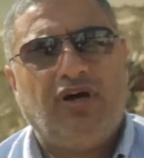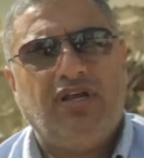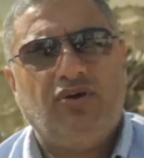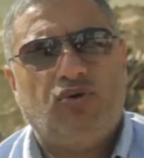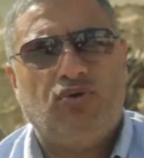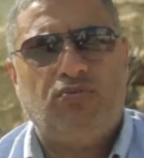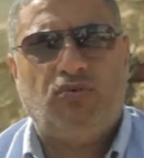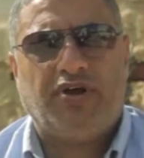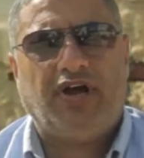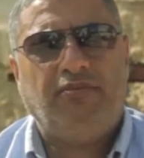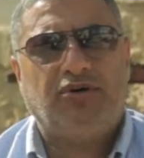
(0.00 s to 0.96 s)
عليكم
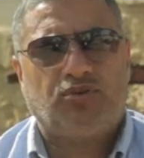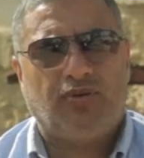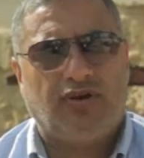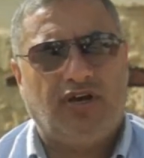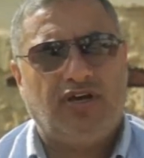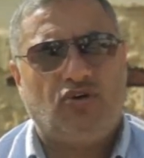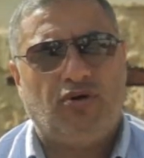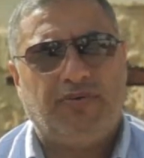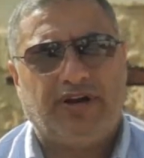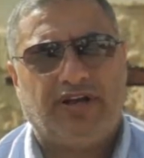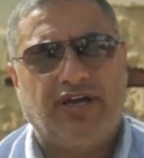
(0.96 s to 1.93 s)
ورحمة الله
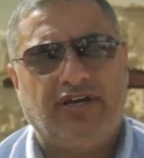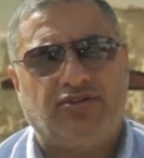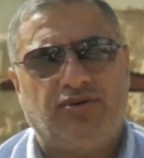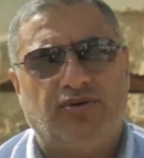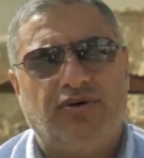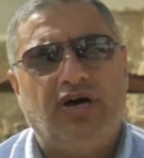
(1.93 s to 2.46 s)
وبركاته